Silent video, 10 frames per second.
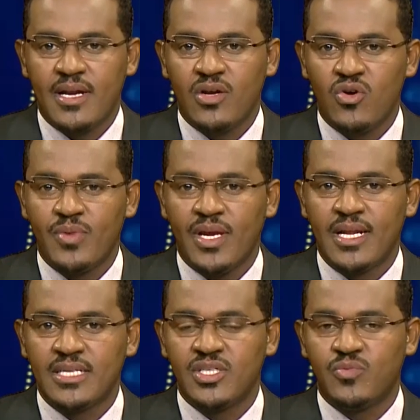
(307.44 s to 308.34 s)
اليوم
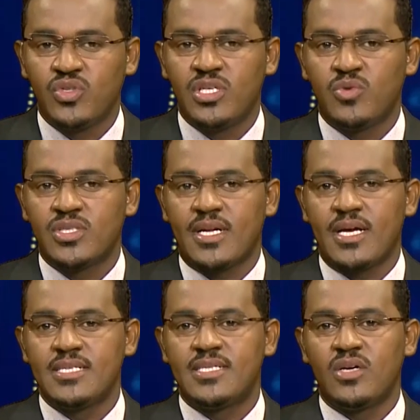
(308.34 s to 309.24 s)
إلى جيبوتي
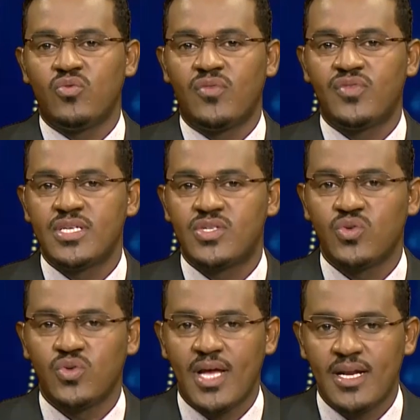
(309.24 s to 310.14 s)
مترأسا وفد
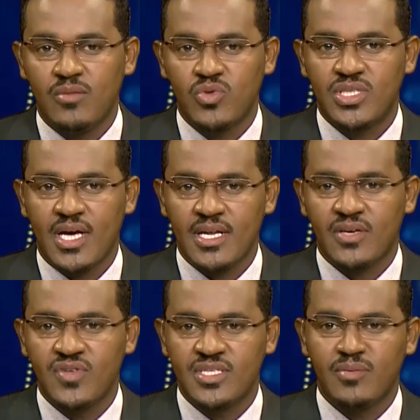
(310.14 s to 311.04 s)
السودان المشارك
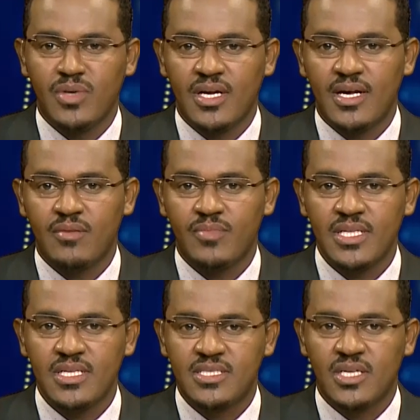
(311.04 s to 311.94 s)
في سمينار
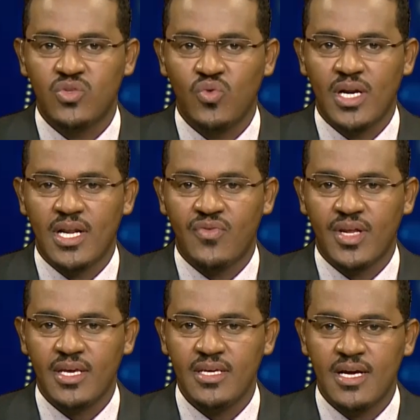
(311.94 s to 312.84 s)
مجلس الدول
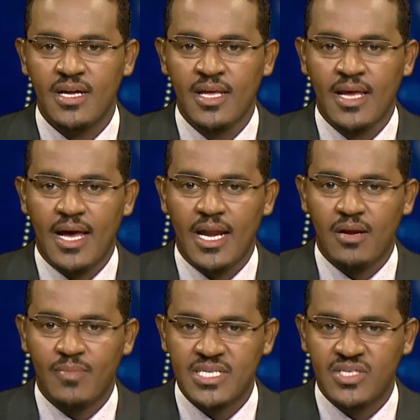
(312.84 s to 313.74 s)
الأفريقية
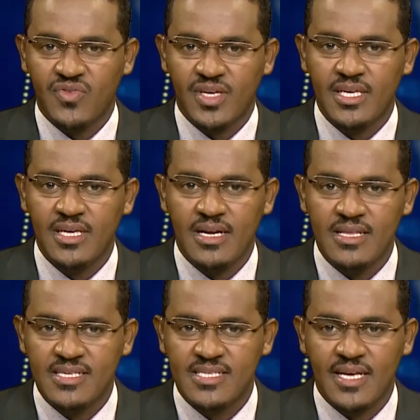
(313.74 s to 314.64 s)
الباسيفيكية
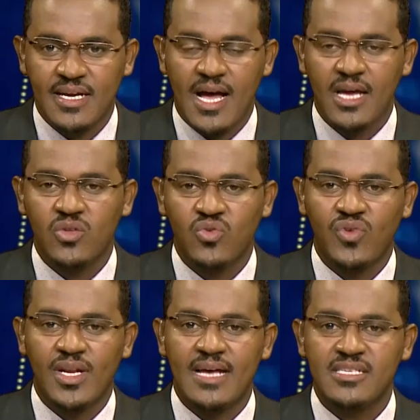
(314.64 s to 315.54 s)
الذي سينعقد في
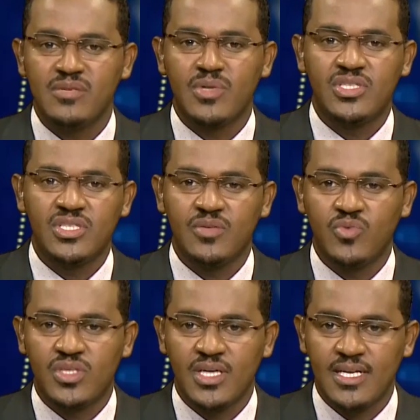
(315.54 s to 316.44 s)
العاصمة
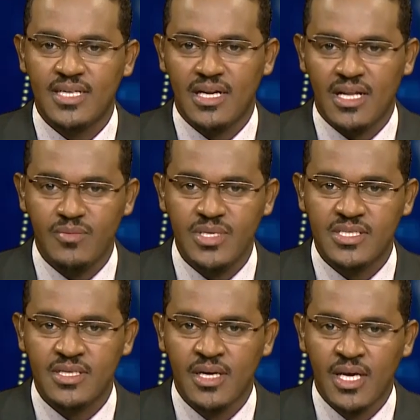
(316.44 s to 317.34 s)
جيبوتي غدا
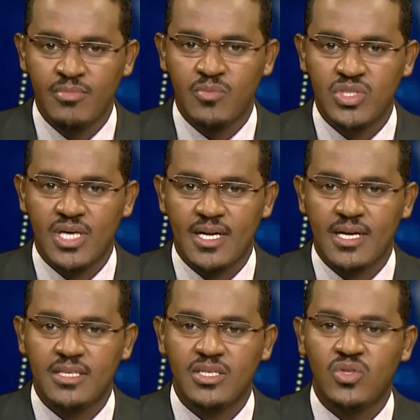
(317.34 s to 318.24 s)
الخميس
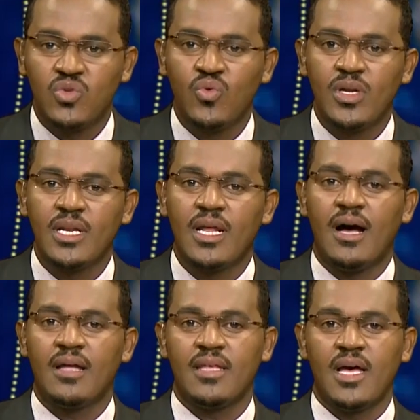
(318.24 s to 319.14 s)
بمشاركة الدول
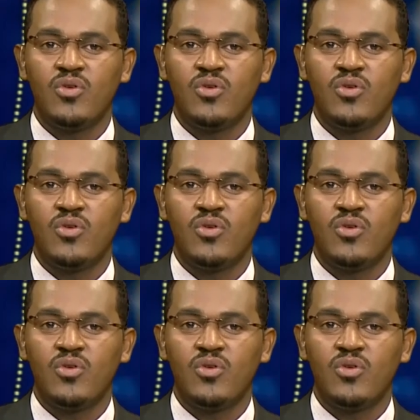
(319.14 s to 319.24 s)
الأعضاء